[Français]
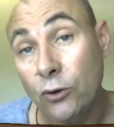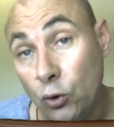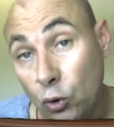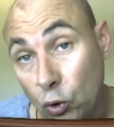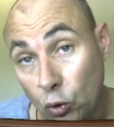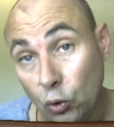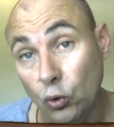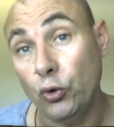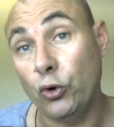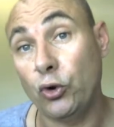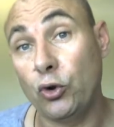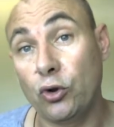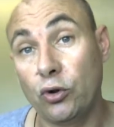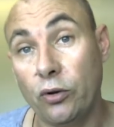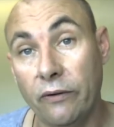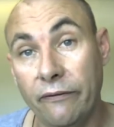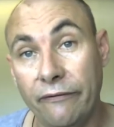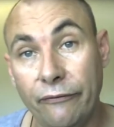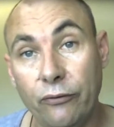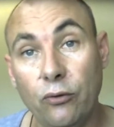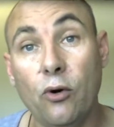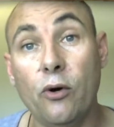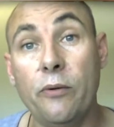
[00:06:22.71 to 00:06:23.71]
tous
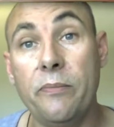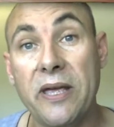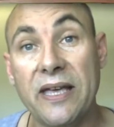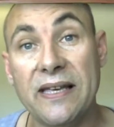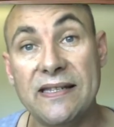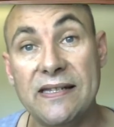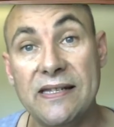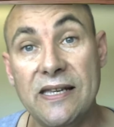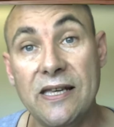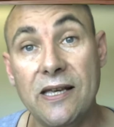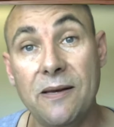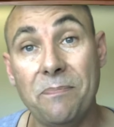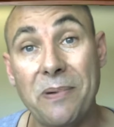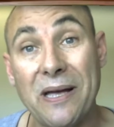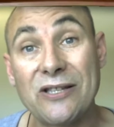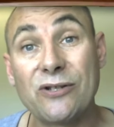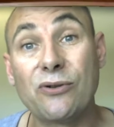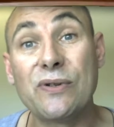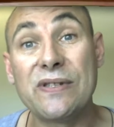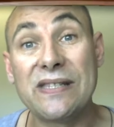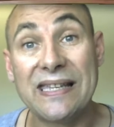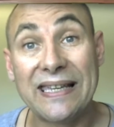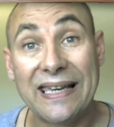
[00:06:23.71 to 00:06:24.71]
vous remercier parce
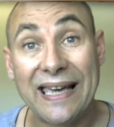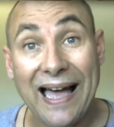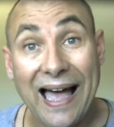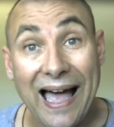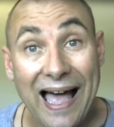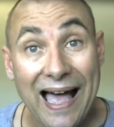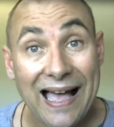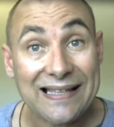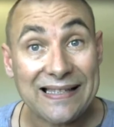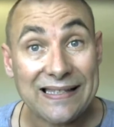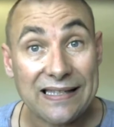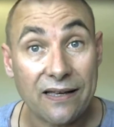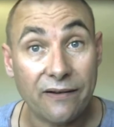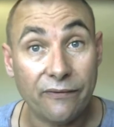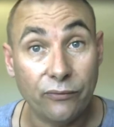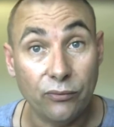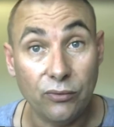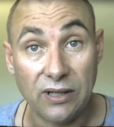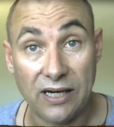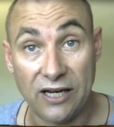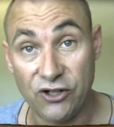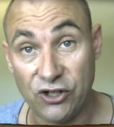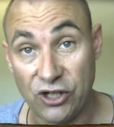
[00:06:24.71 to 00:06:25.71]
que c'est grâce à vous
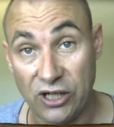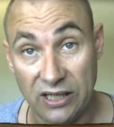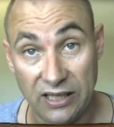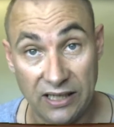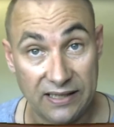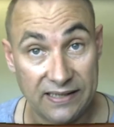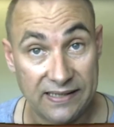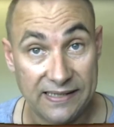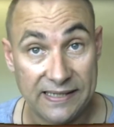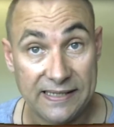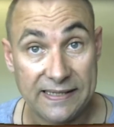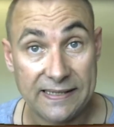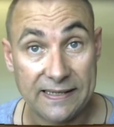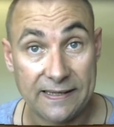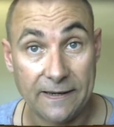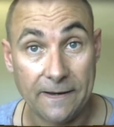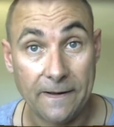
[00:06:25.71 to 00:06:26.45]
que la chaîne existe.